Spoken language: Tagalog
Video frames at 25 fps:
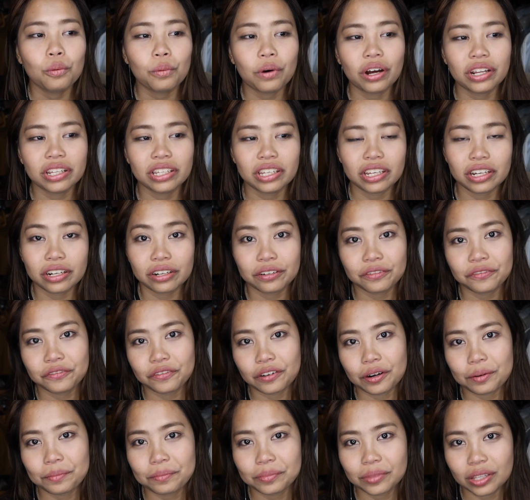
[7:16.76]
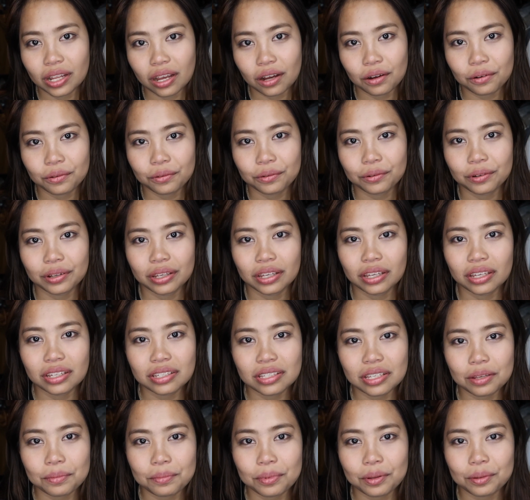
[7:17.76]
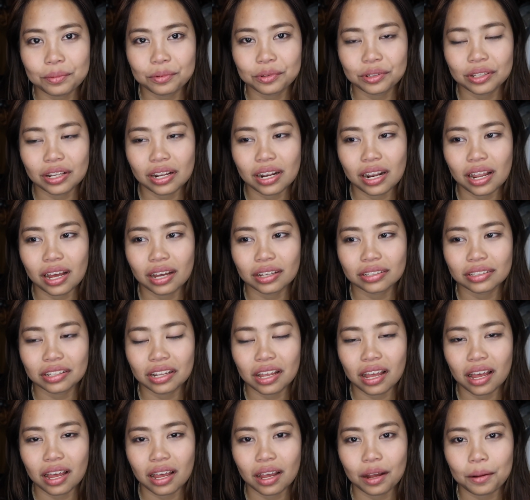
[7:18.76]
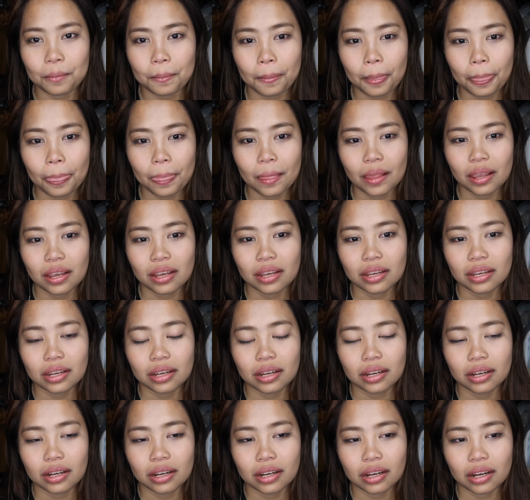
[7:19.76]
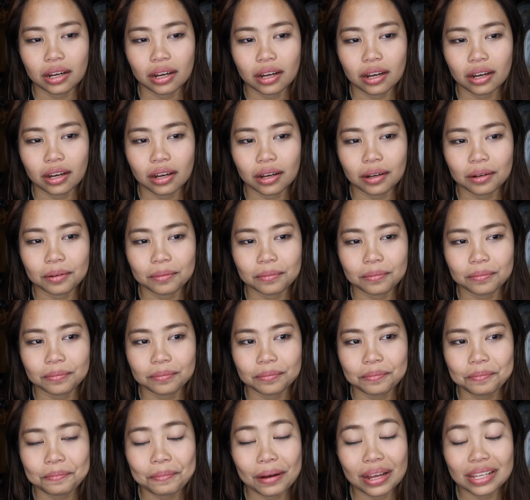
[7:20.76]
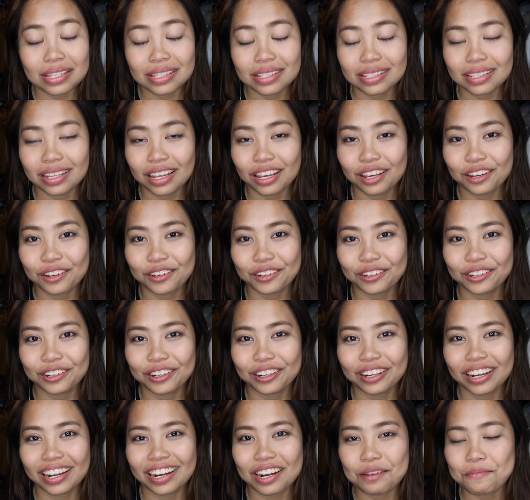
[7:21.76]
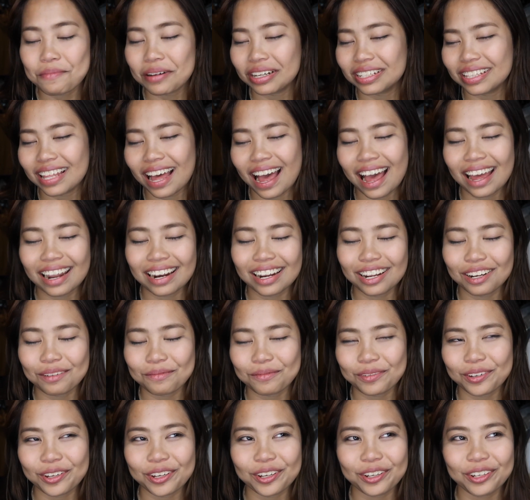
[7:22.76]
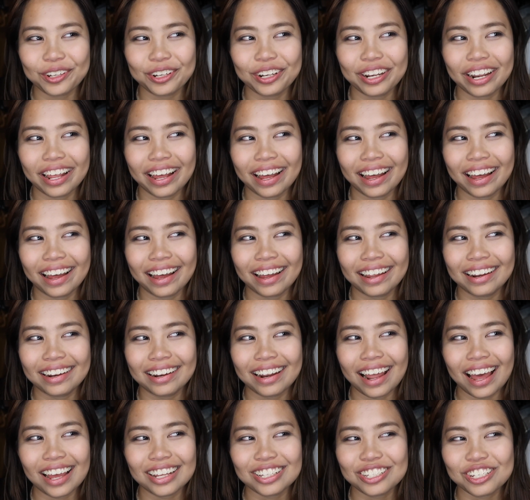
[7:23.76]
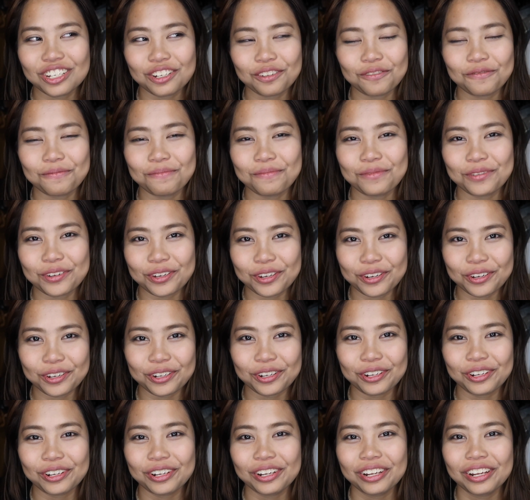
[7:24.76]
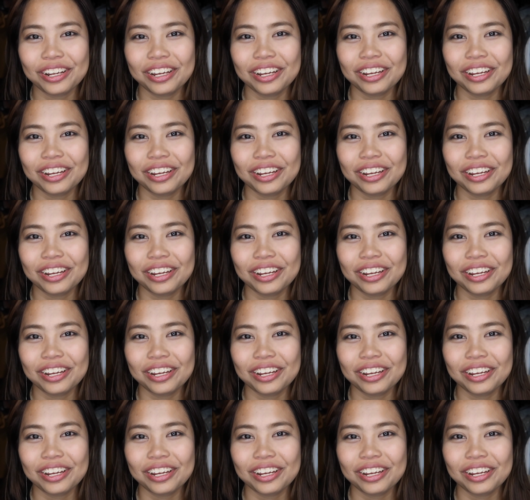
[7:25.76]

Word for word: One year from now, iisipin mo na lang na um, past na yon na napagdaanan mo yon na na-achieve mo yon